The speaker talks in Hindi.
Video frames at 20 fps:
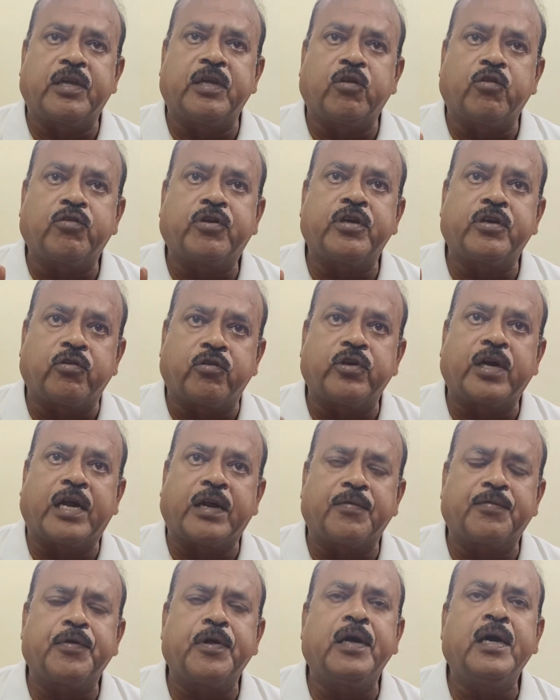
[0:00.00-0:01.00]
तीनों चीज़ हो
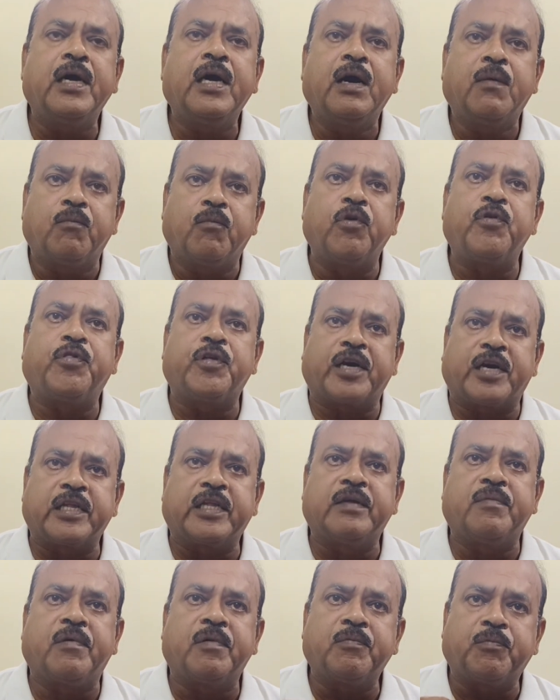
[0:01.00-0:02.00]
जाने से मनुष्य का
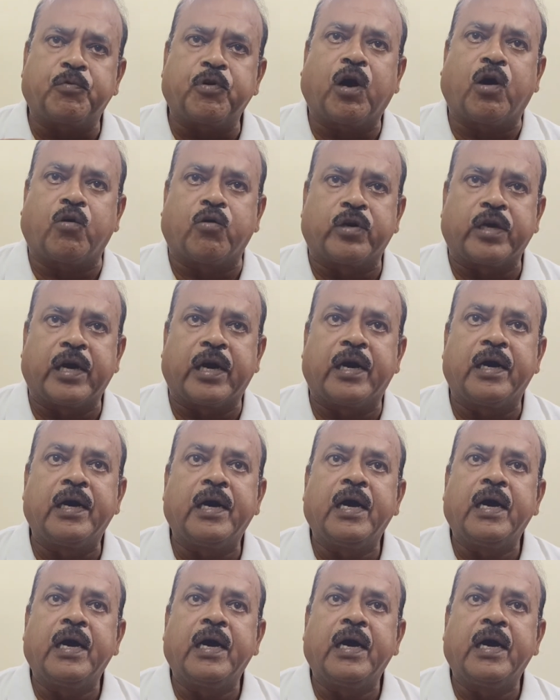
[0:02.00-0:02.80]
जीवन पूरा हो गया